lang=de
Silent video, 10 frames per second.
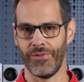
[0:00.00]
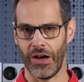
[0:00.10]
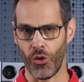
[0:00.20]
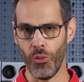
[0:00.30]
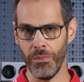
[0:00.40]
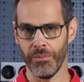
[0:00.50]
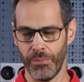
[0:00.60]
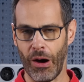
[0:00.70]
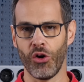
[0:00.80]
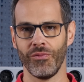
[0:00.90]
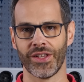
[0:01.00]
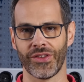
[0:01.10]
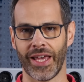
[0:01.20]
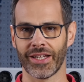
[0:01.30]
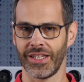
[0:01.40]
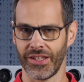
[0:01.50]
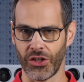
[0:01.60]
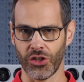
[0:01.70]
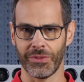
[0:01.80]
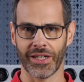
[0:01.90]
Warum brauchen wir das eigentlich? Ich
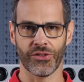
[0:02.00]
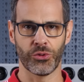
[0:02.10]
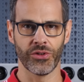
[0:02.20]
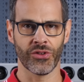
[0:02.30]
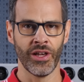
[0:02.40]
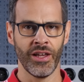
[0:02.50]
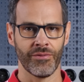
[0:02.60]
zeige euch mal ganz kurz,